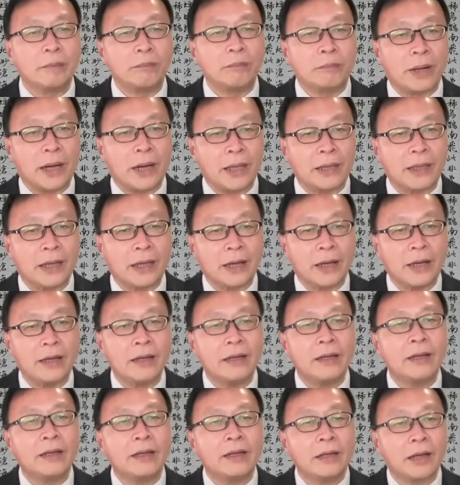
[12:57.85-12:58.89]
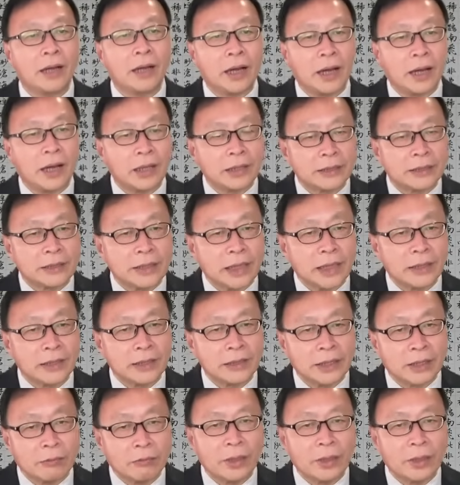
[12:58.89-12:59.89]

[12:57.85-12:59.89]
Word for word: 把他啊，在这个